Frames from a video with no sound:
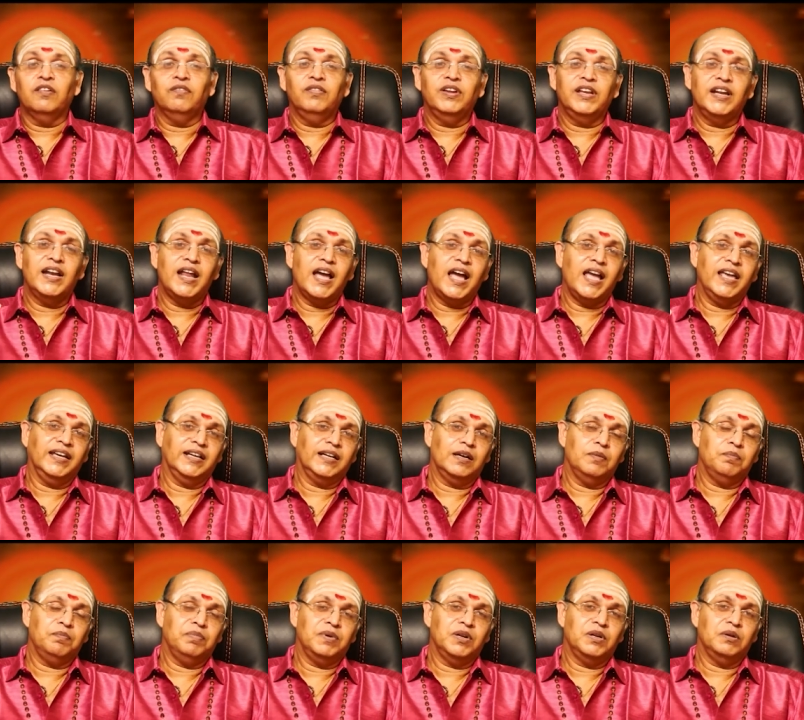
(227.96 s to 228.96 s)

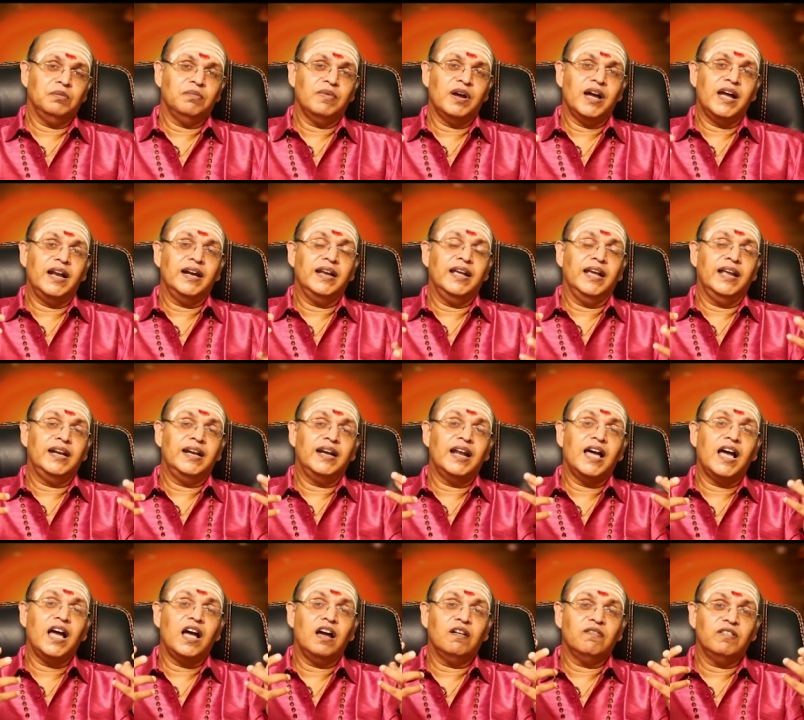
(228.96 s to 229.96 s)
விநாயக பெருமான்
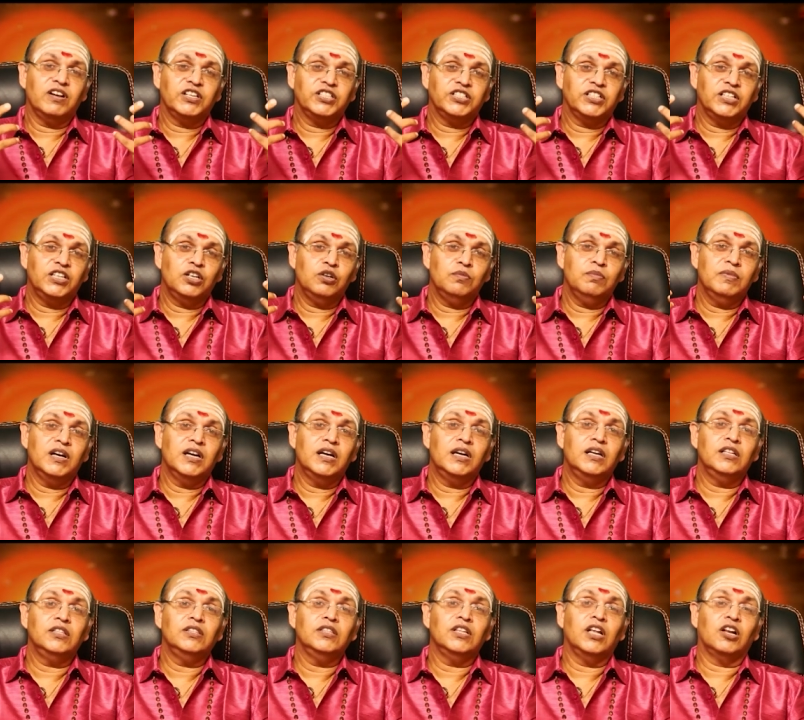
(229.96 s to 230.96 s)
எல்லாவற்றிலும்
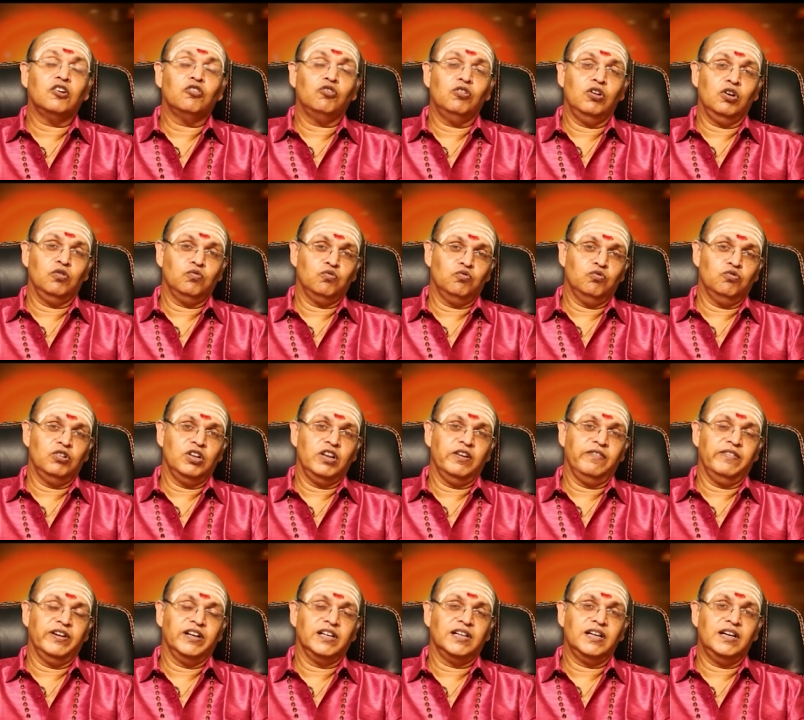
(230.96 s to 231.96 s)

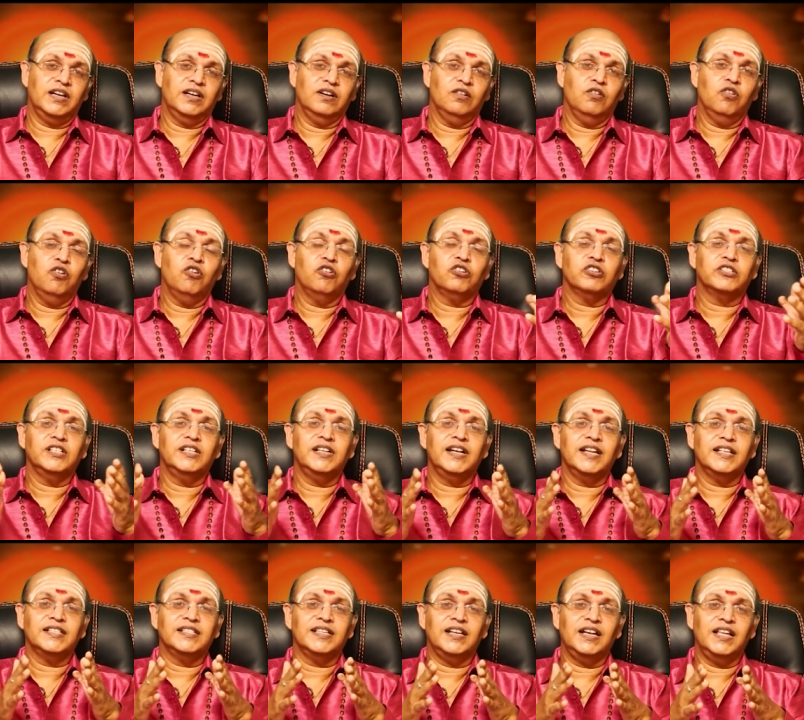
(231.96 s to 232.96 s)
எழுந்தருளக்கூடியவர்கள் ஒரு
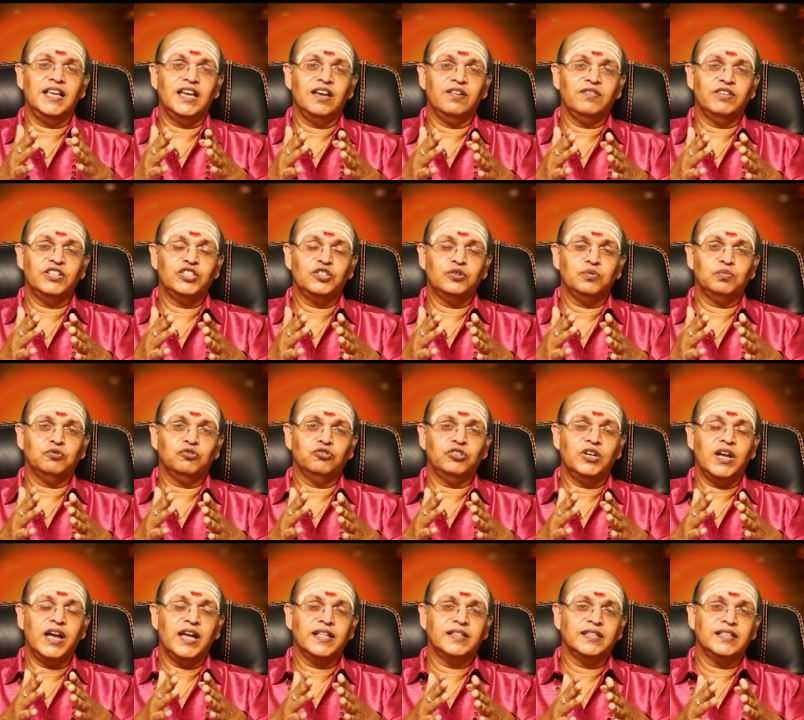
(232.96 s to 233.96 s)
சின்ன சிலையை வச்சு
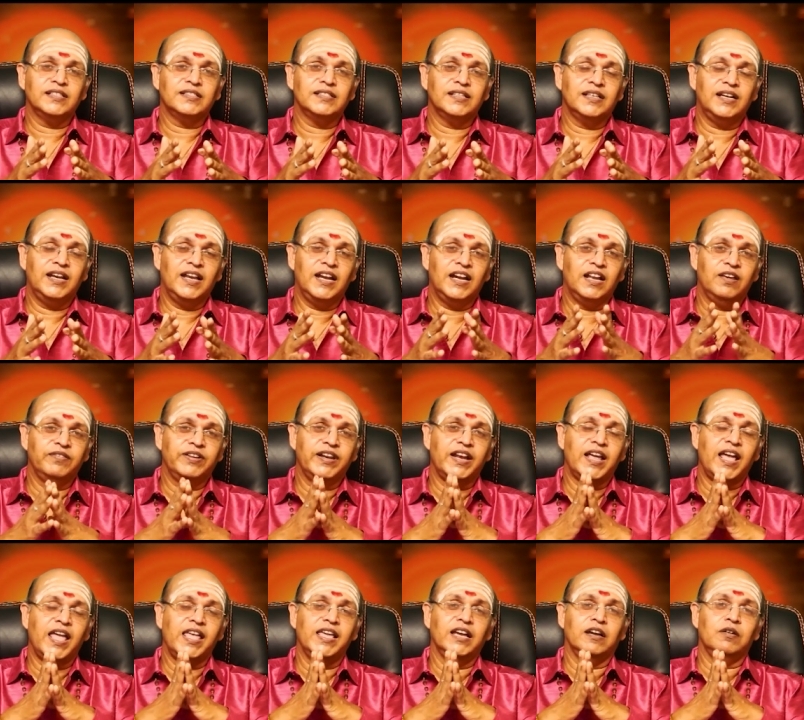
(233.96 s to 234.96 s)
பூஜை அந்த சிலையில்
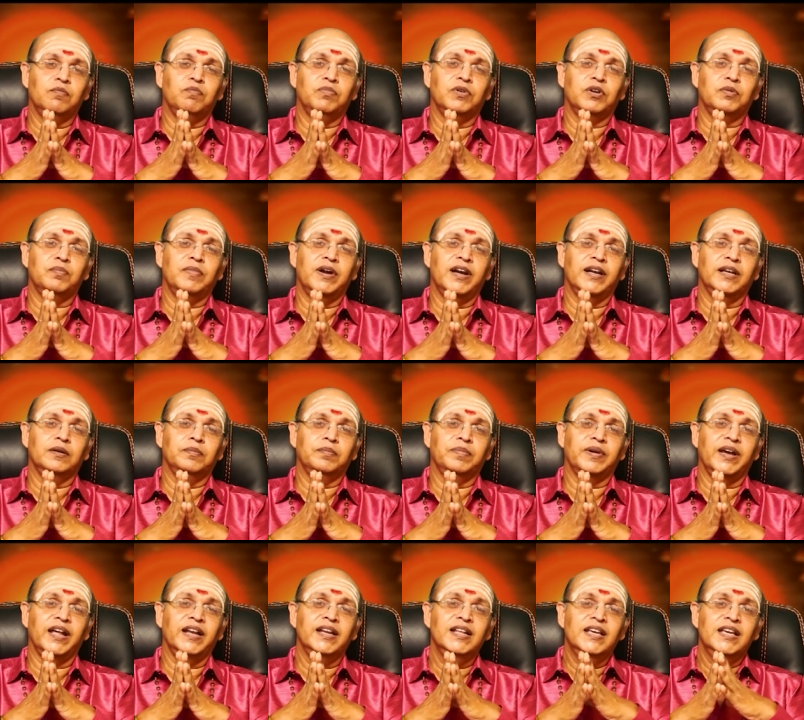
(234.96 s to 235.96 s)
விநாயக பெருமான்
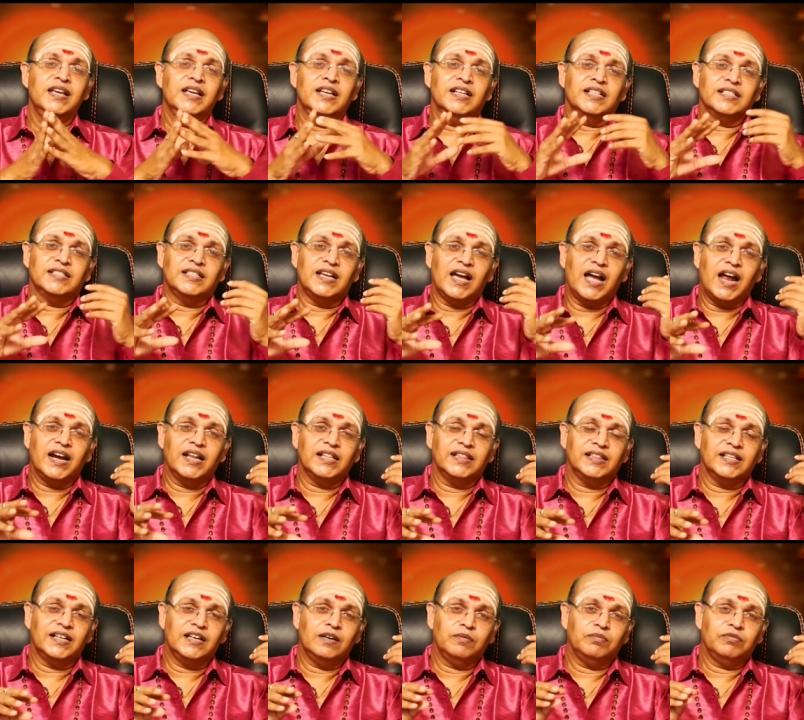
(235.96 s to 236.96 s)
இருப்பேன்
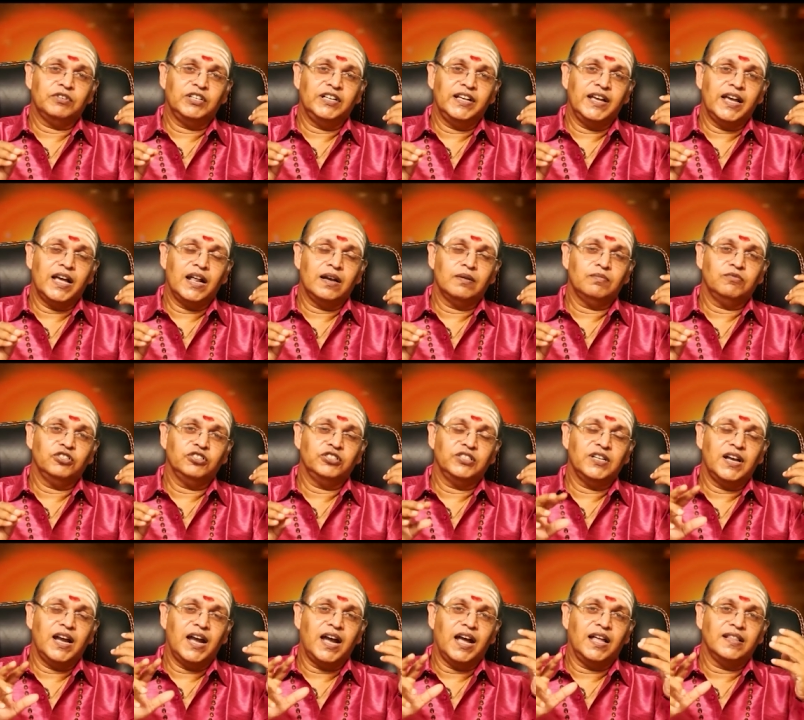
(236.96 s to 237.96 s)
சாணத்தில் பிள்ளையார்
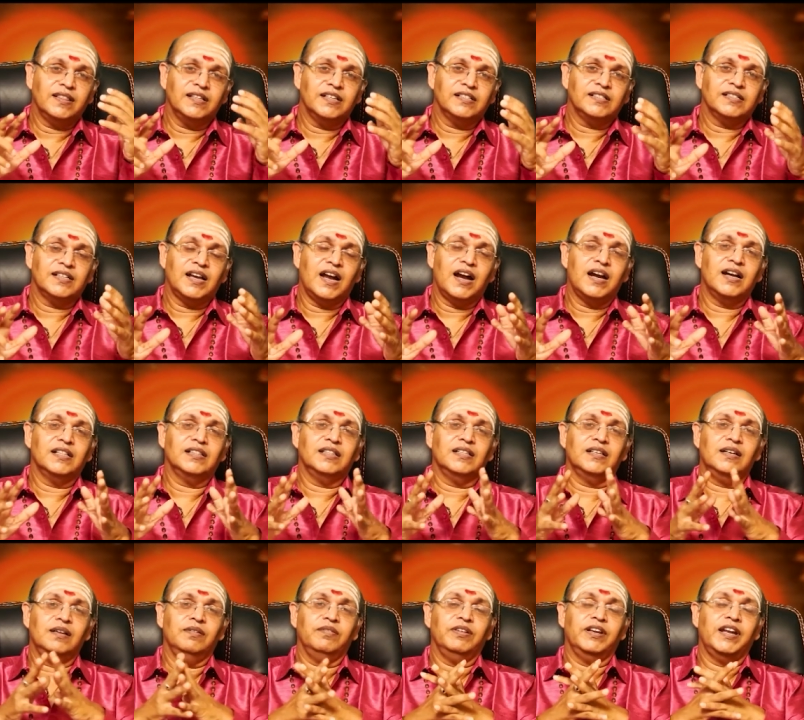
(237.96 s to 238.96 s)
பிடிச்சா அந்த
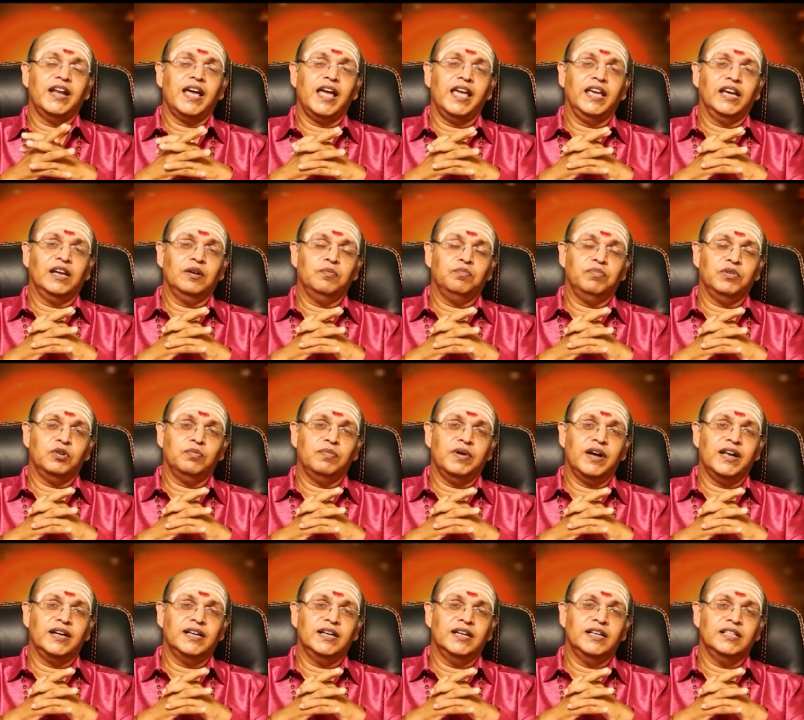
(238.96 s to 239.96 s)
சாணத்தில் விநாயக
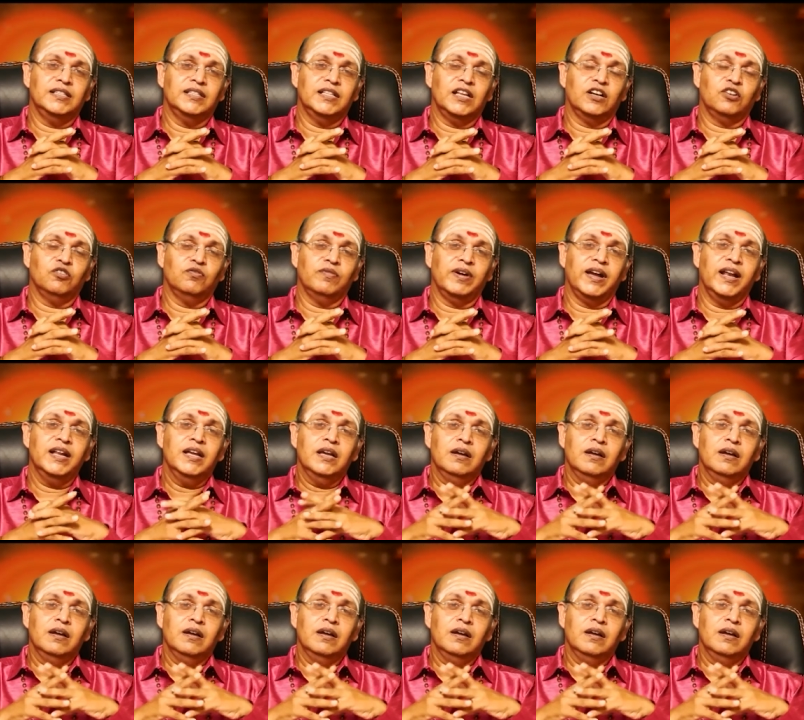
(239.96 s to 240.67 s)
பெருமான் எழுந்தருள்வார்